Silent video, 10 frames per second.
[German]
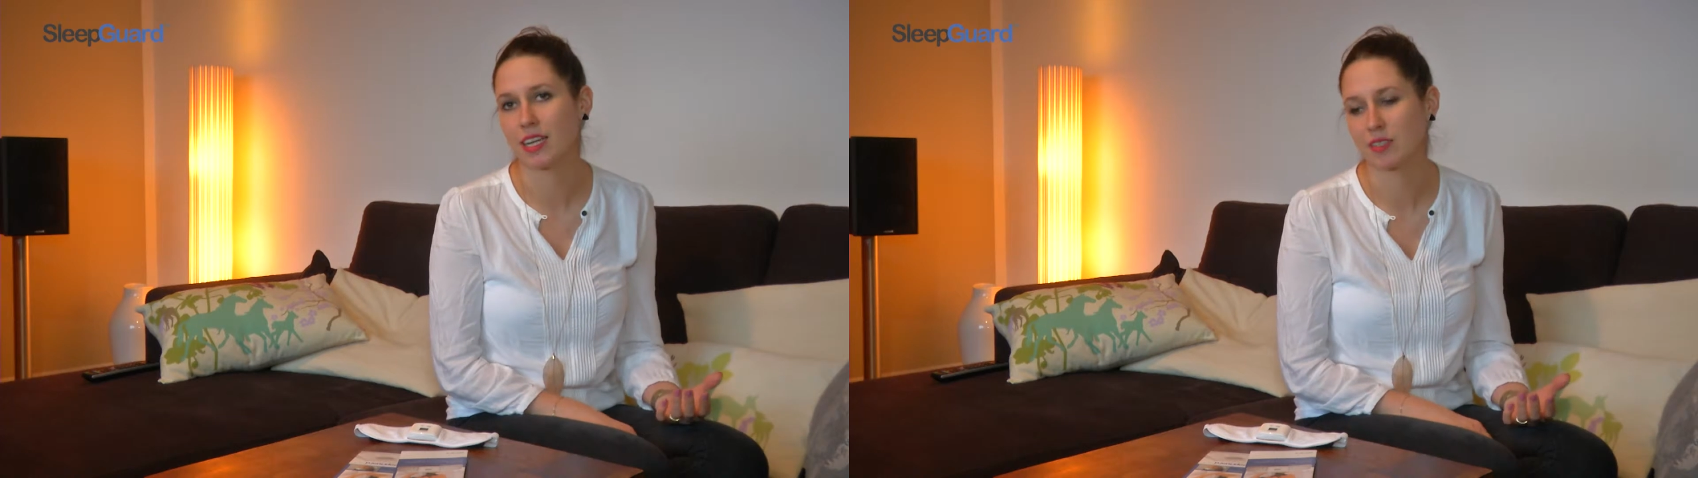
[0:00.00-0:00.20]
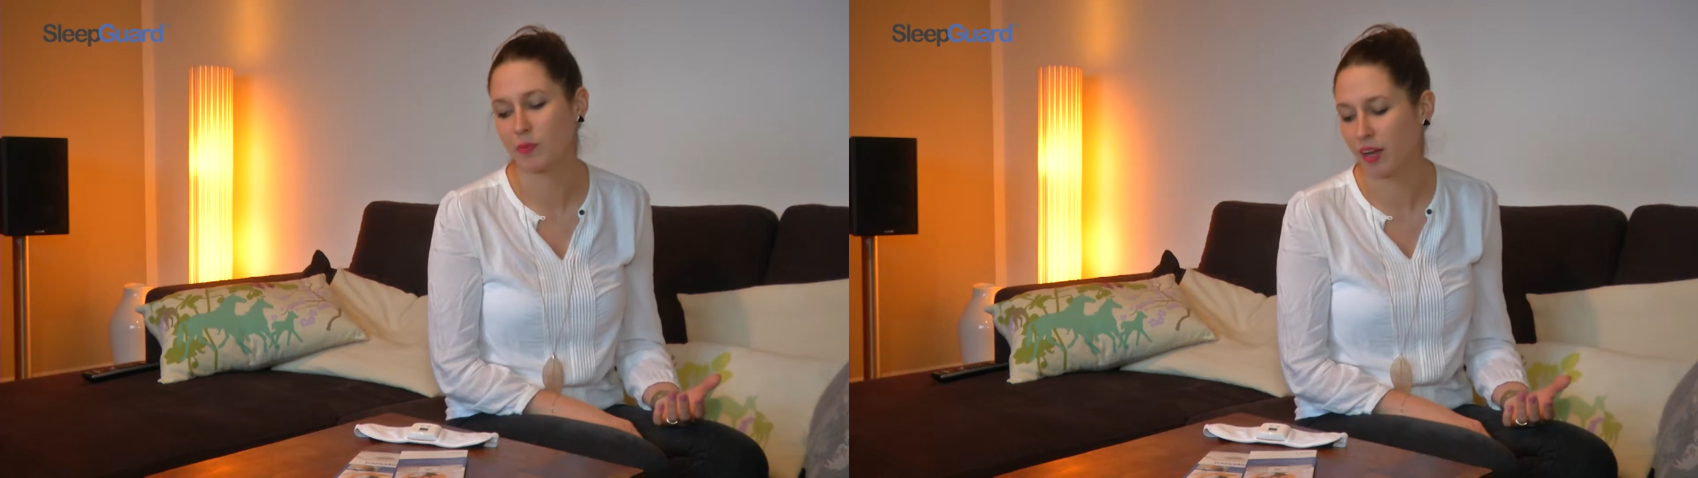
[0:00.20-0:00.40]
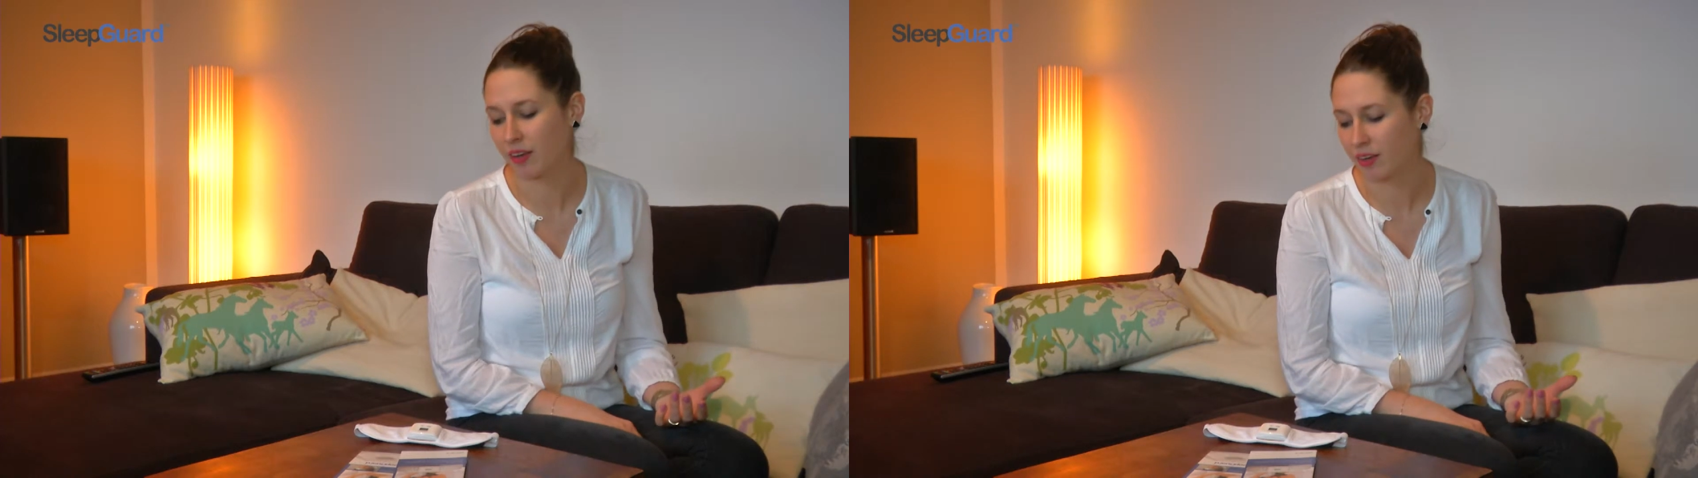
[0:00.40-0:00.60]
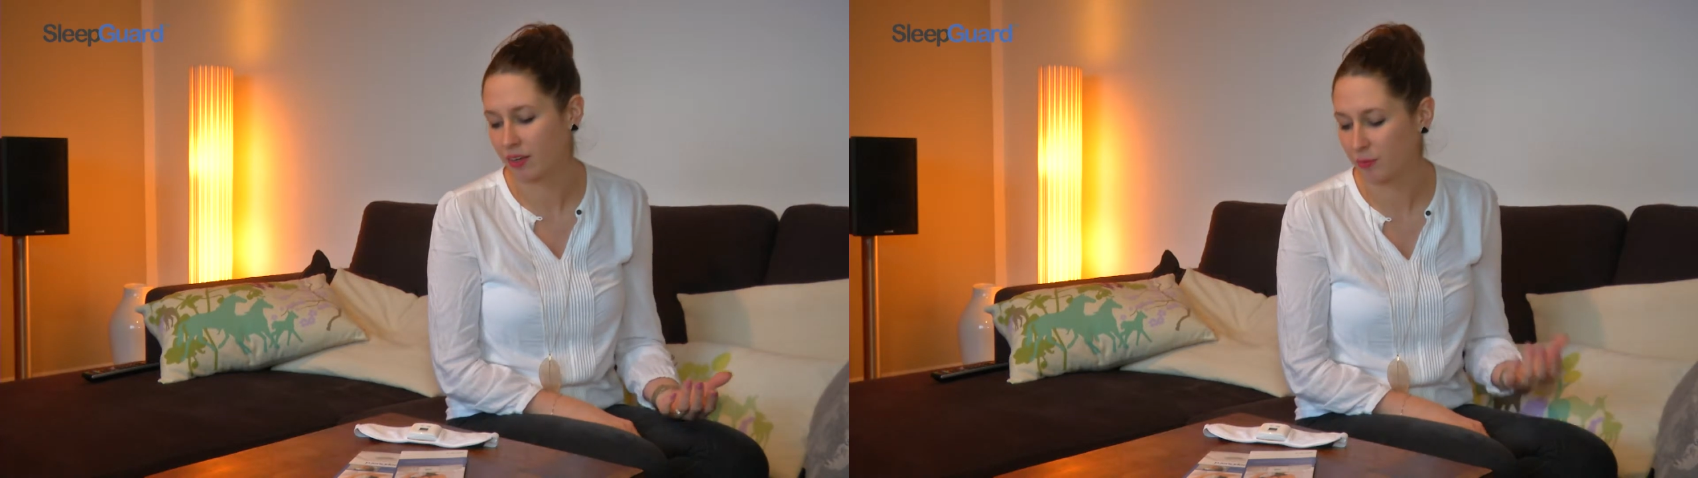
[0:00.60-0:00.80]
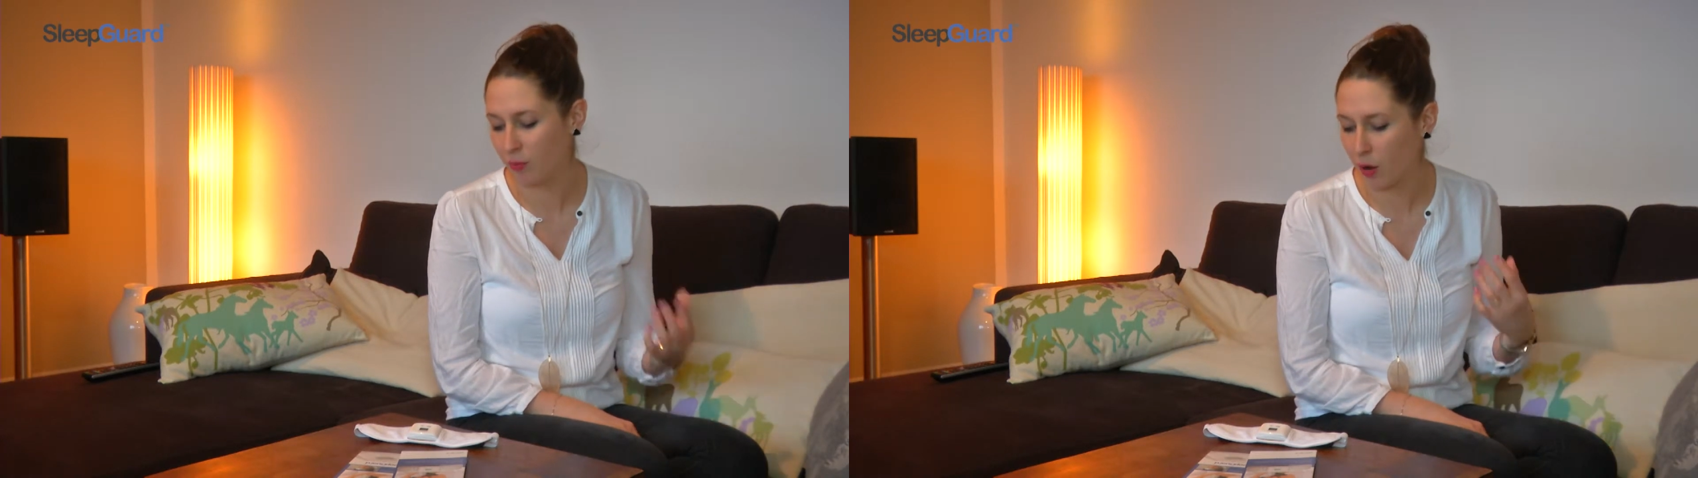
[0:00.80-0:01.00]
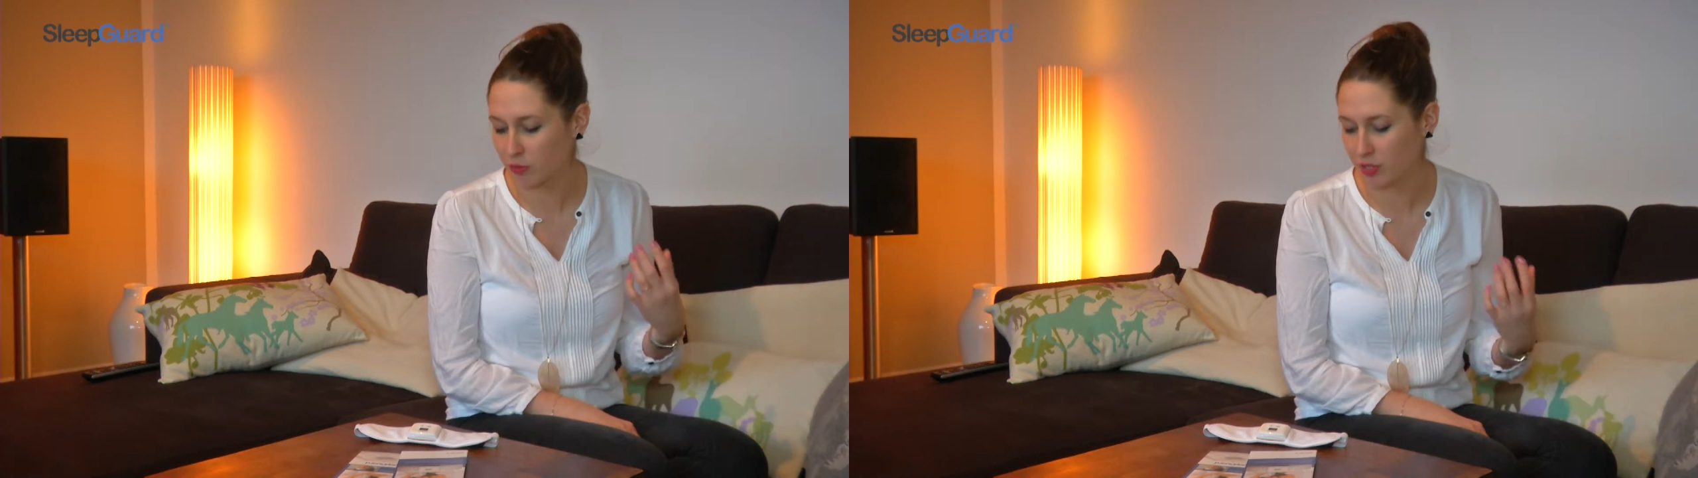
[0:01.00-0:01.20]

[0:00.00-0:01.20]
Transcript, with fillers: dass man ähm, auf